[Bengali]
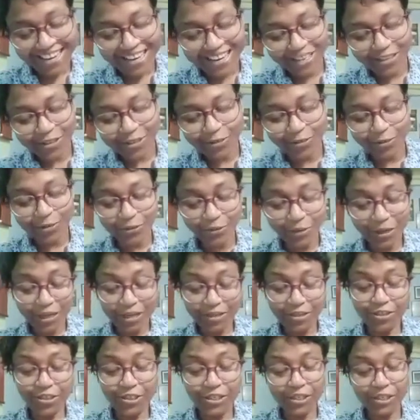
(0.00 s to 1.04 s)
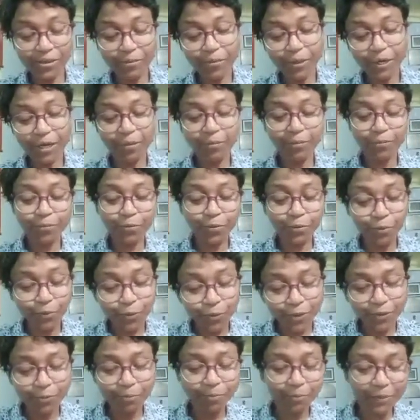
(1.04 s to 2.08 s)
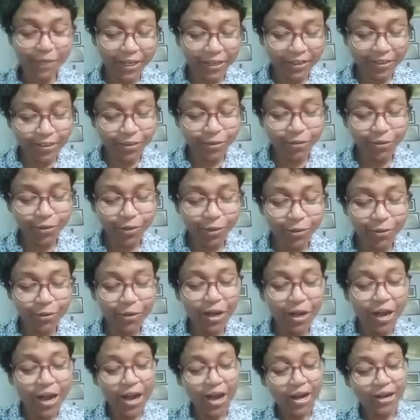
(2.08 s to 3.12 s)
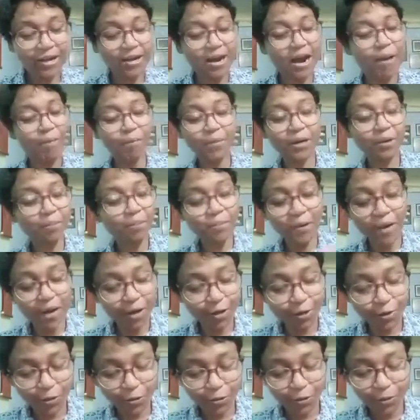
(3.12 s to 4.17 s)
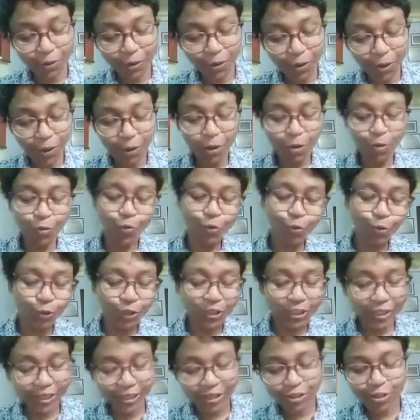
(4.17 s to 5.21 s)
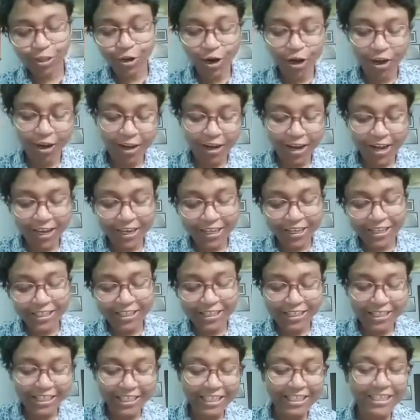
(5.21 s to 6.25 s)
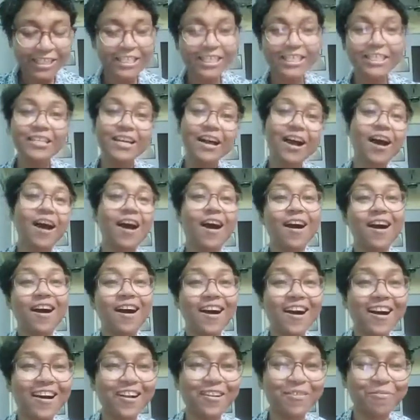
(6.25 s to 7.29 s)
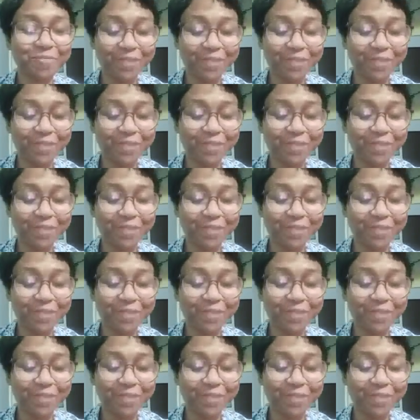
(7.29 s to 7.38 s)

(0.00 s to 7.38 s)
কিন্তু শিবের ভূত প্রেতগুলো আর রামের বানরগুলো ওদের ঝগড়া কিচি কিচি আর